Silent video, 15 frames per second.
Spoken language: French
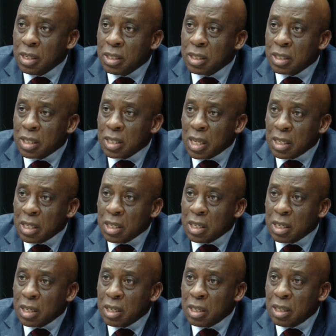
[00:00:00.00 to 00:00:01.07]

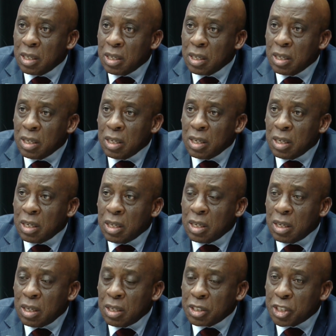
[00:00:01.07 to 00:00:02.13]
C'est-à-dire,
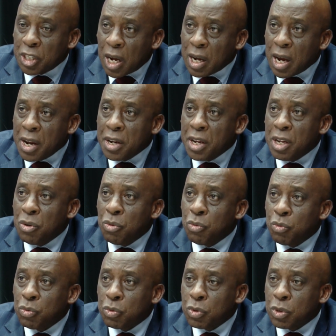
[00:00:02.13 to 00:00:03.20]
euh, chaque année,
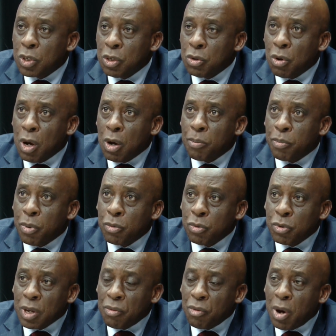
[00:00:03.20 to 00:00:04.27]
nous, signons un,
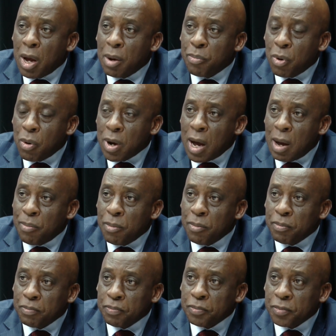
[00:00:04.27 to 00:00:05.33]
nous avons un programme
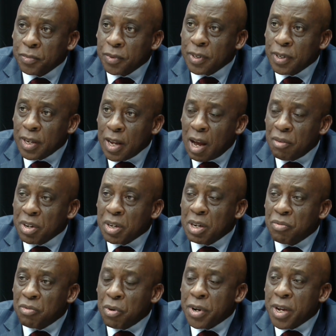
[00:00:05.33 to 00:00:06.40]
avec
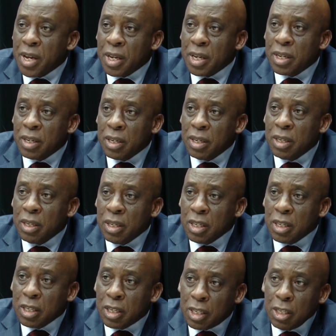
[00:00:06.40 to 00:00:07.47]
le FONER
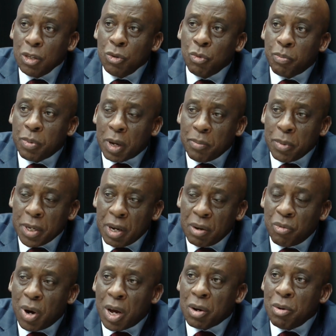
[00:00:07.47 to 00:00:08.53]
qui nous permet
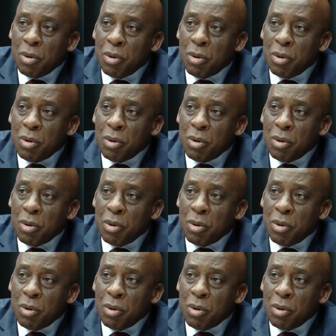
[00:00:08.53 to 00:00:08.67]
d'avoir le